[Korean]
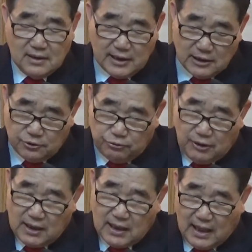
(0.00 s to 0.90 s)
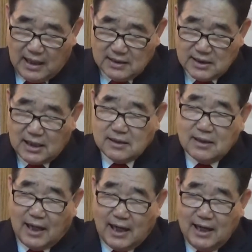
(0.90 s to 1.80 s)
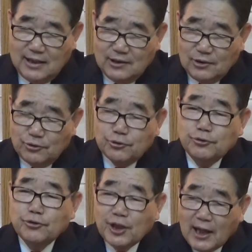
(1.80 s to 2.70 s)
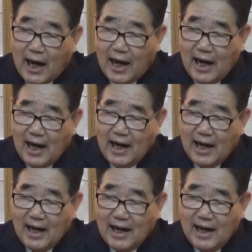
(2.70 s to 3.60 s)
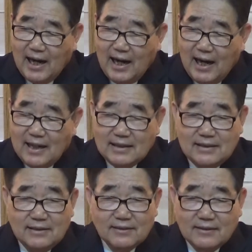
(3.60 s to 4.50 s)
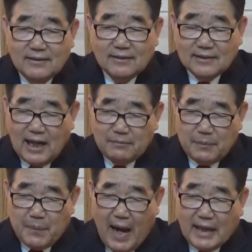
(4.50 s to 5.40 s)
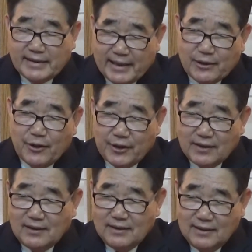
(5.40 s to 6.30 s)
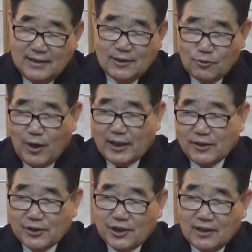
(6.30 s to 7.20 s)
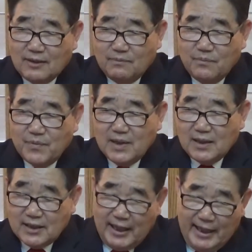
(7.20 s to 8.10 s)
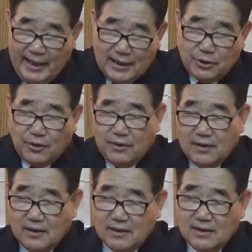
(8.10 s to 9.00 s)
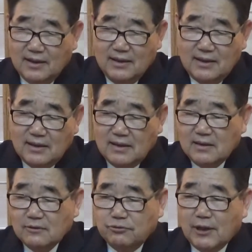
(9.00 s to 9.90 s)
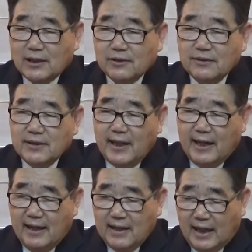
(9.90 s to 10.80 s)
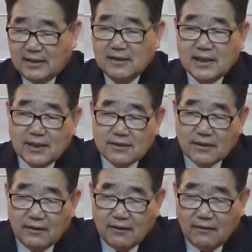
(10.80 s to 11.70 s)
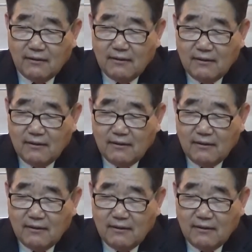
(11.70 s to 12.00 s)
사실 구하라, 찾으라, 두드리라. 어? 이거는 앞에 빵 세 덩어리를 구하는 것처럼 계속 어? 구하는 건데 같은 얘기죠.